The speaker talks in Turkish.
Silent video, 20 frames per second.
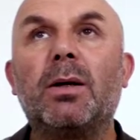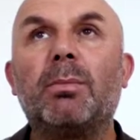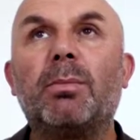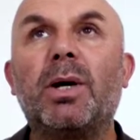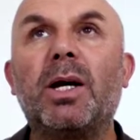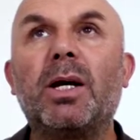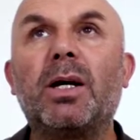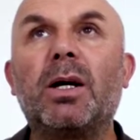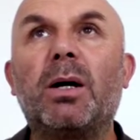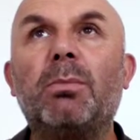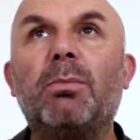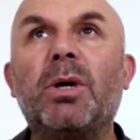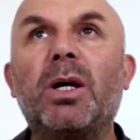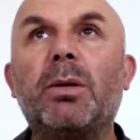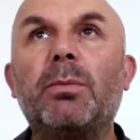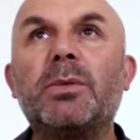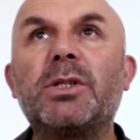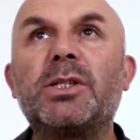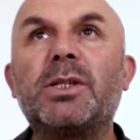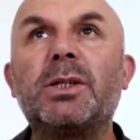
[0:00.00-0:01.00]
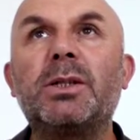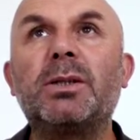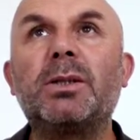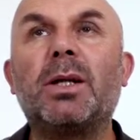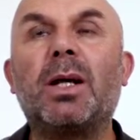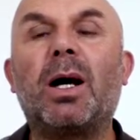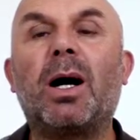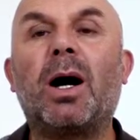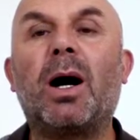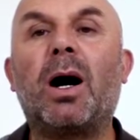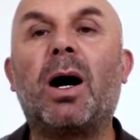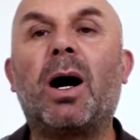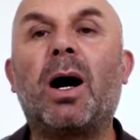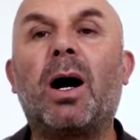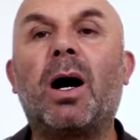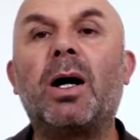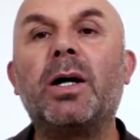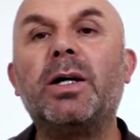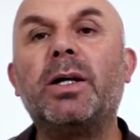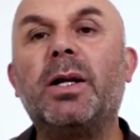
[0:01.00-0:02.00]
peygamberimizin
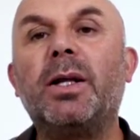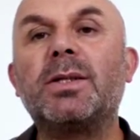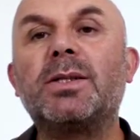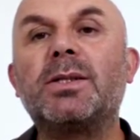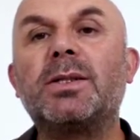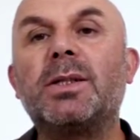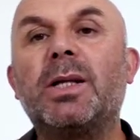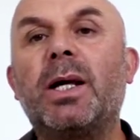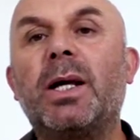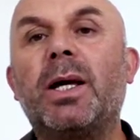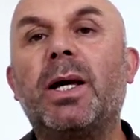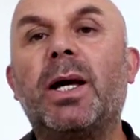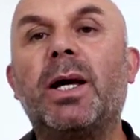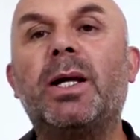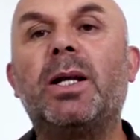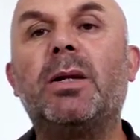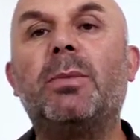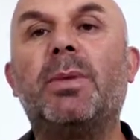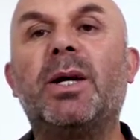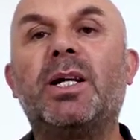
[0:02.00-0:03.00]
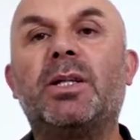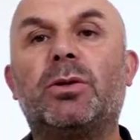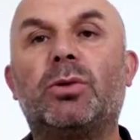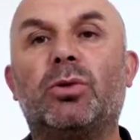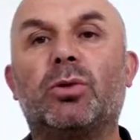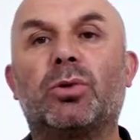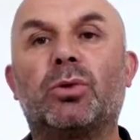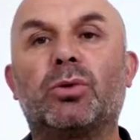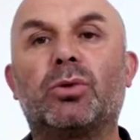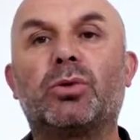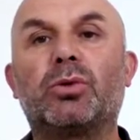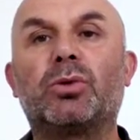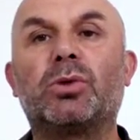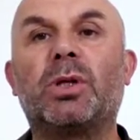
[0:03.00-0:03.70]
ailesine ehli beyt diyoruz.